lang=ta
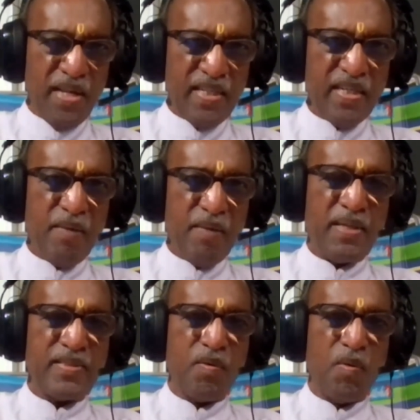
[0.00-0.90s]

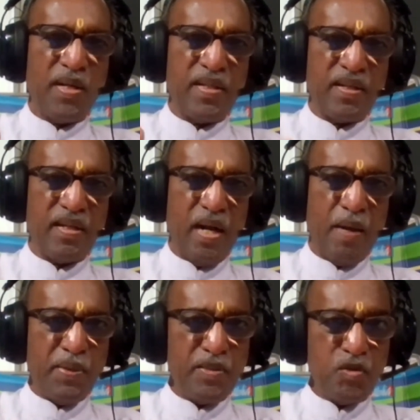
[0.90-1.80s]
வேதங்கள் பேசக்கூடியது
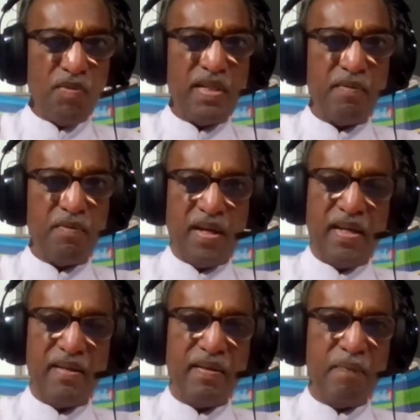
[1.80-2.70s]
அப்படி சொல்வதை விட